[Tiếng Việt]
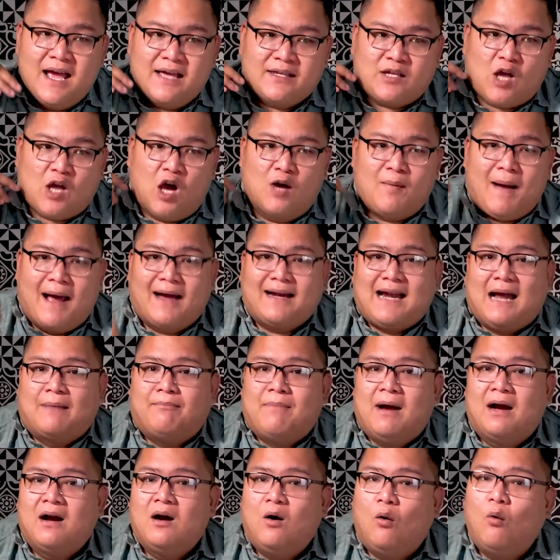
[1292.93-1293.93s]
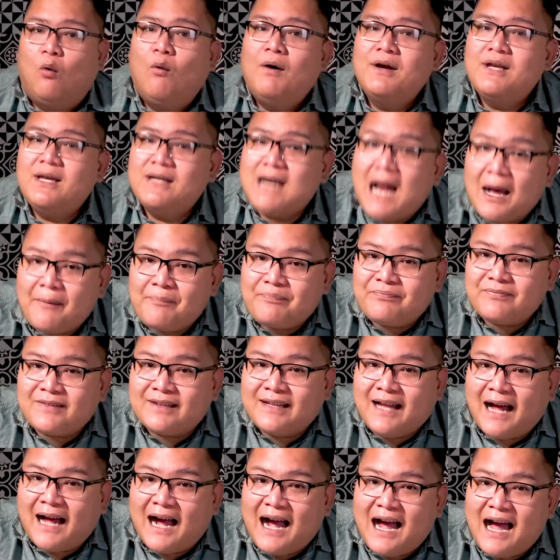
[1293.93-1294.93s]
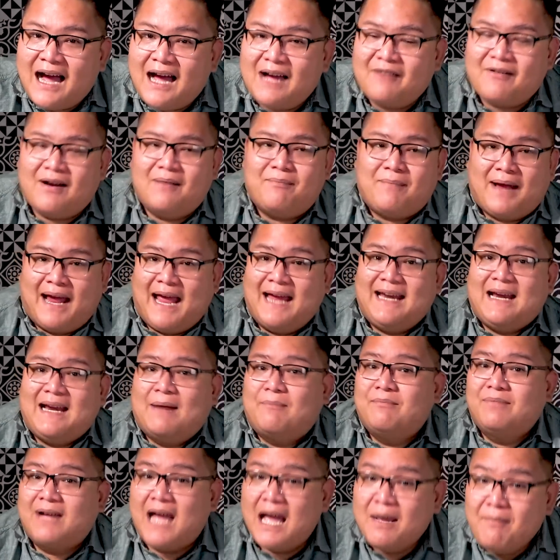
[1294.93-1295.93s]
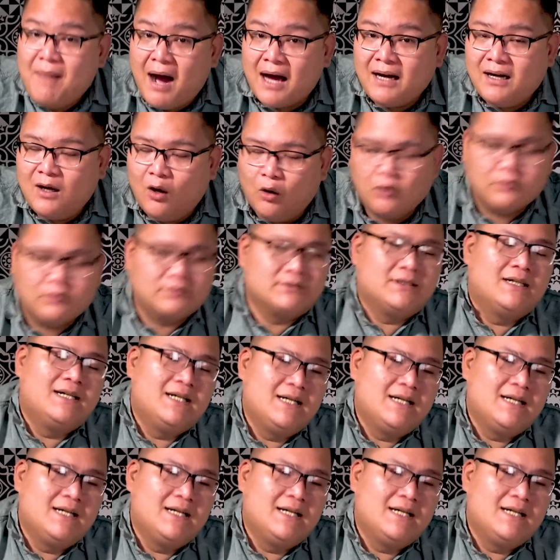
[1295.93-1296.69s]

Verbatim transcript: cho bạn nằm bạn ngủ ở dưới đất đó và mẹ nằm kế bên luôn